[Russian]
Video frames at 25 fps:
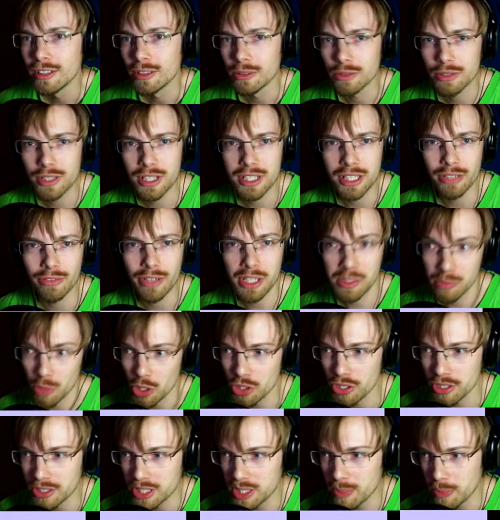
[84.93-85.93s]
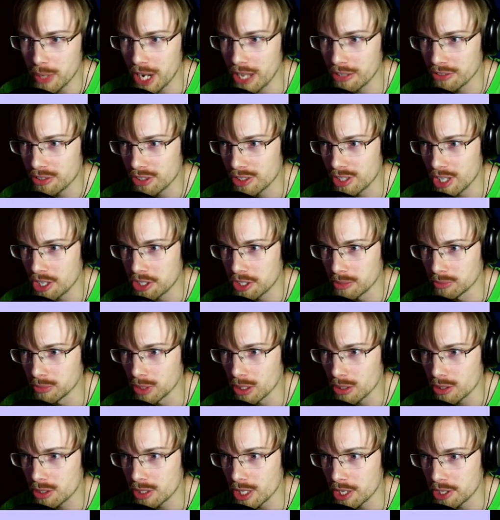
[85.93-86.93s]
Он сказал, возможно, ты справился с этим,
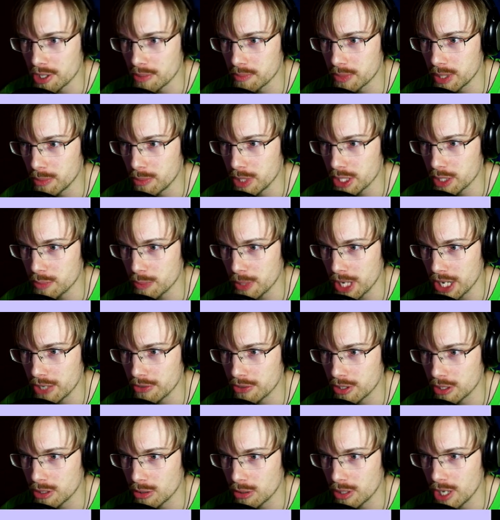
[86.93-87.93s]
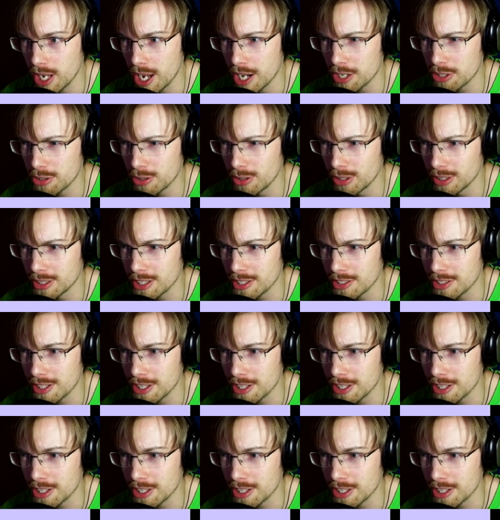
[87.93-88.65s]
но с этим тебе справиться труднее. А что это